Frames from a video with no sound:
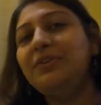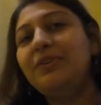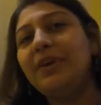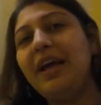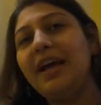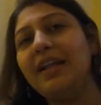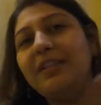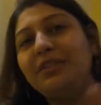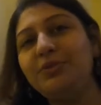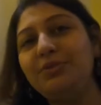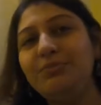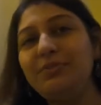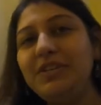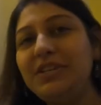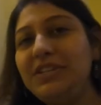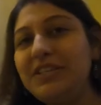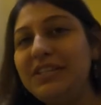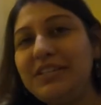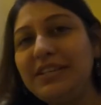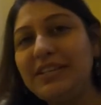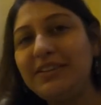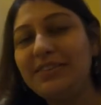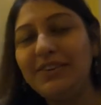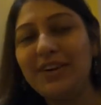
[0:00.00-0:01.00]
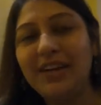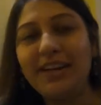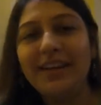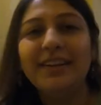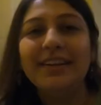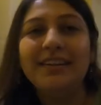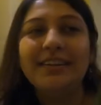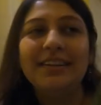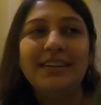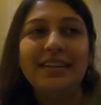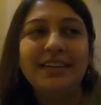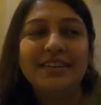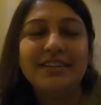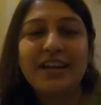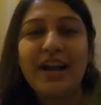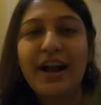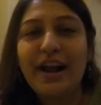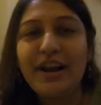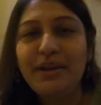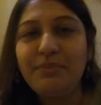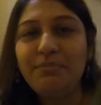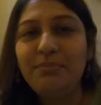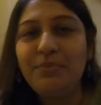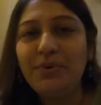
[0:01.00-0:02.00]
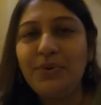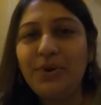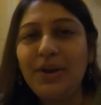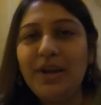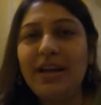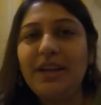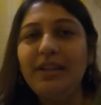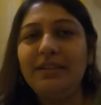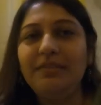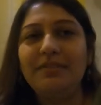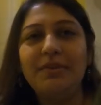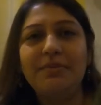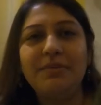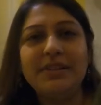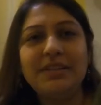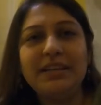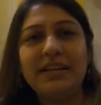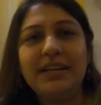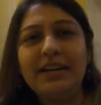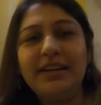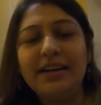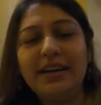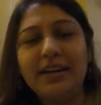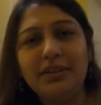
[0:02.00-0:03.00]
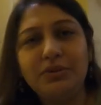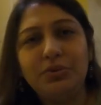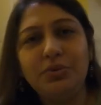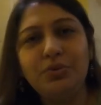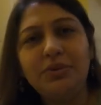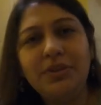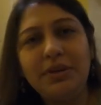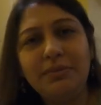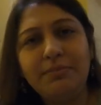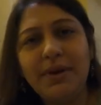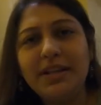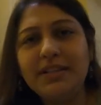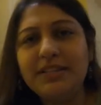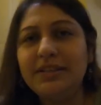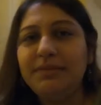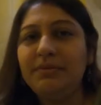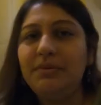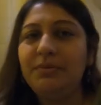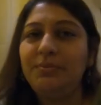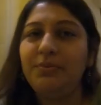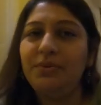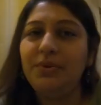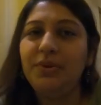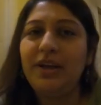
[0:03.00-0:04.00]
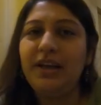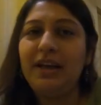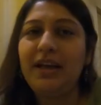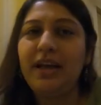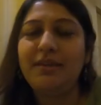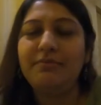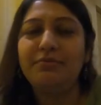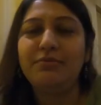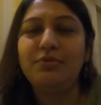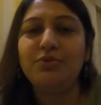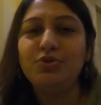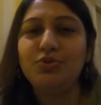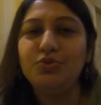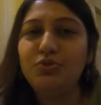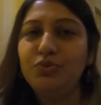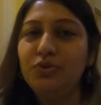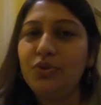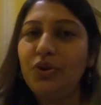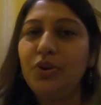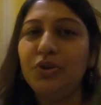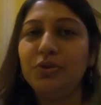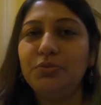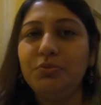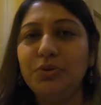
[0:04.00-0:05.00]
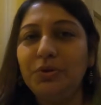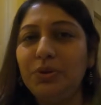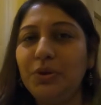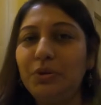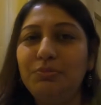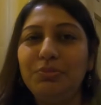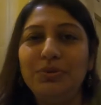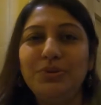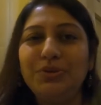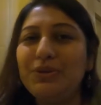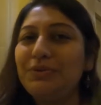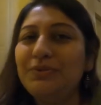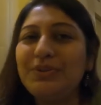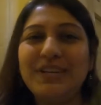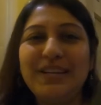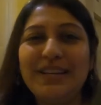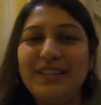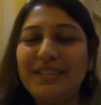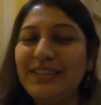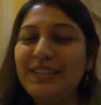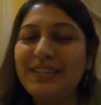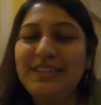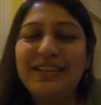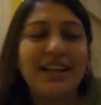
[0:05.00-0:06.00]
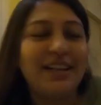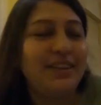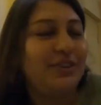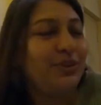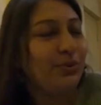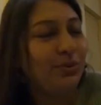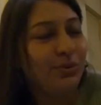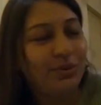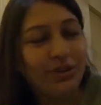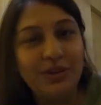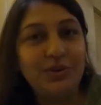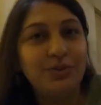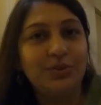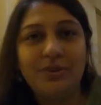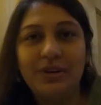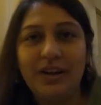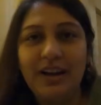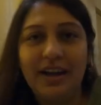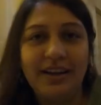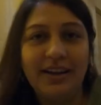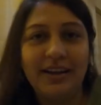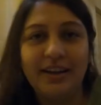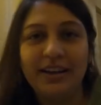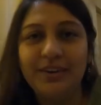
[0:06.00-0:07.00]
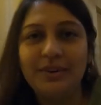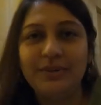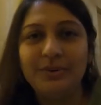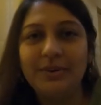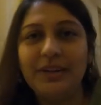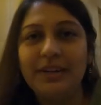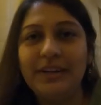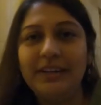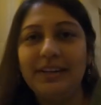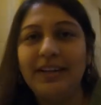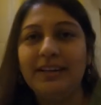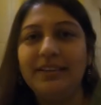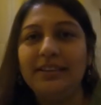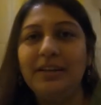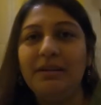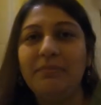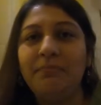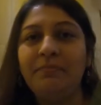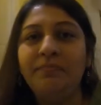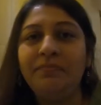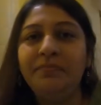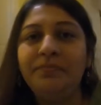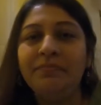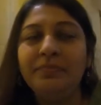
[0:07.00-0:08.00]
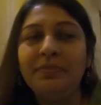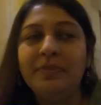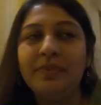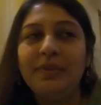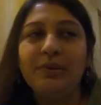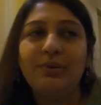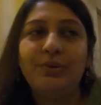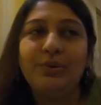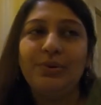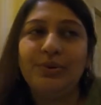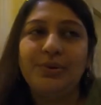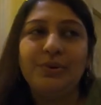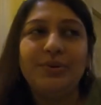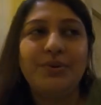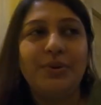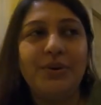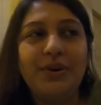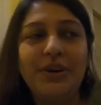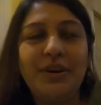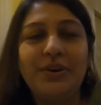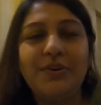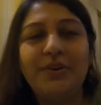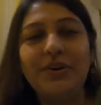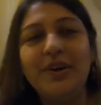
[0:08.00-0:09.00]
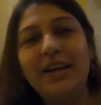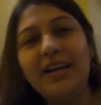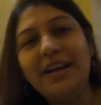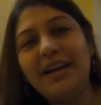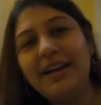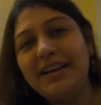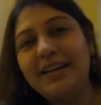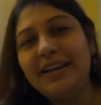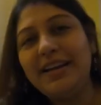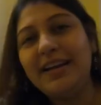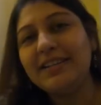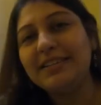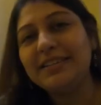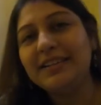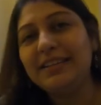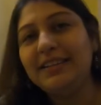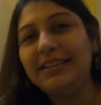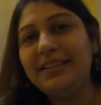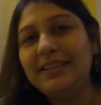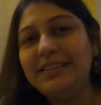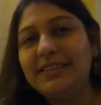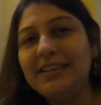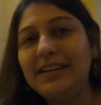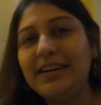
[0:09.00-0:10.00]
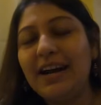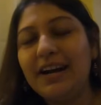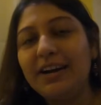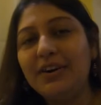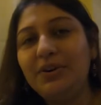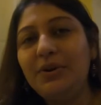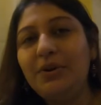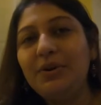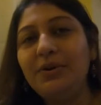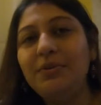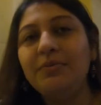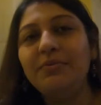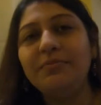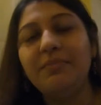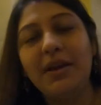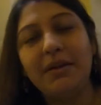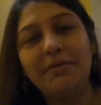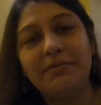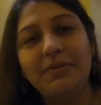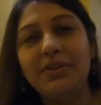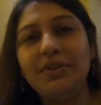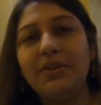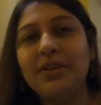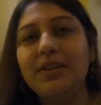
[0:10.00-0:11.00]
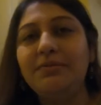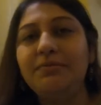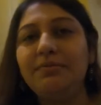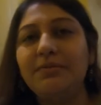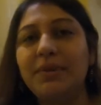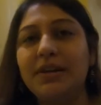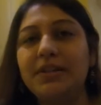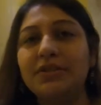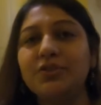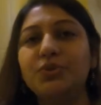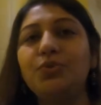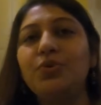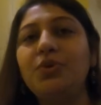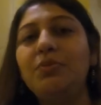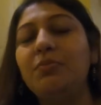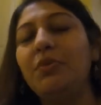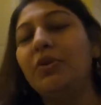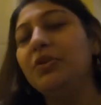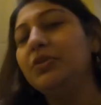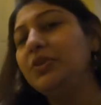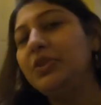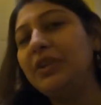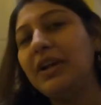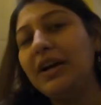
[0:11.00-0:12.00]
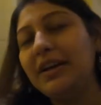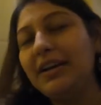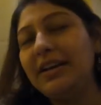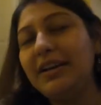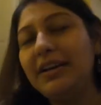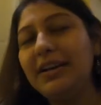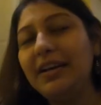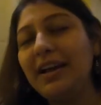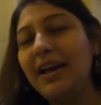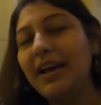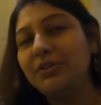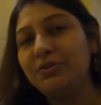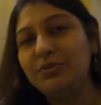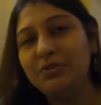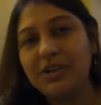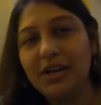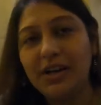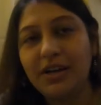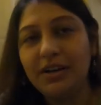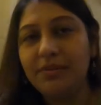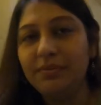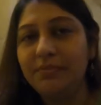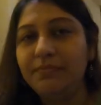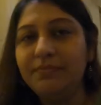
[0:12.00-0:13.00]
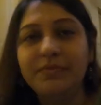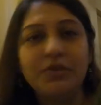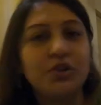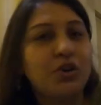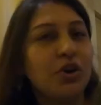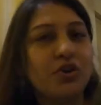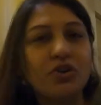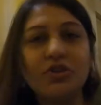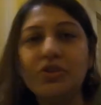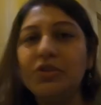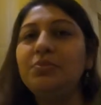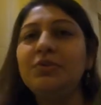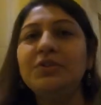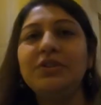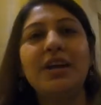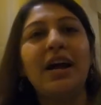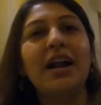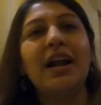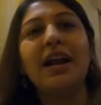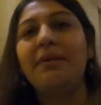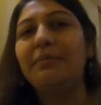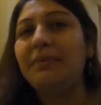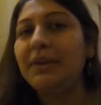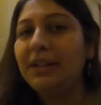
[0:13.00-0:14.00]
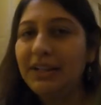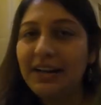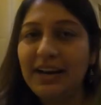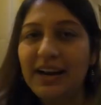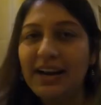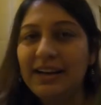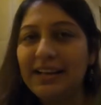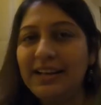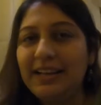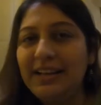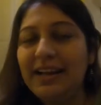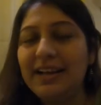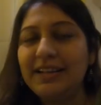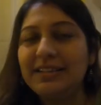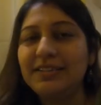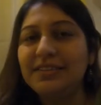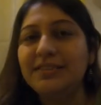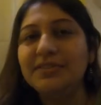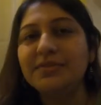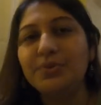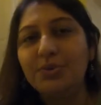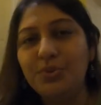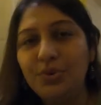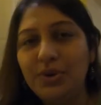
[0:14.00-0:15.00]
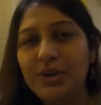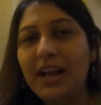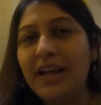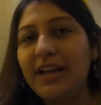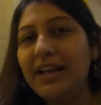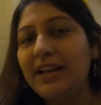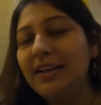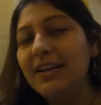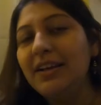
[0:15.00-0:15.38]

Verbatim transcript: ওরা এত মিষ্টি করে শাড়ি পরে আবার ছেলেরা ধুতি পাঞ্জাবি পরে এমন সুন্দর অদ্ভুত অদ্ভুত সব সেজেছে এত কিউট লাগে না ওদের দেখতে তো ওই করেই আর কি আজকে দিনটা কাটলো এমনিতে মানে স্কুল বন্ধ থাকলে এতটা সরস্বতী পুজো আর আমাদের আর কি আছে স্কুলটাই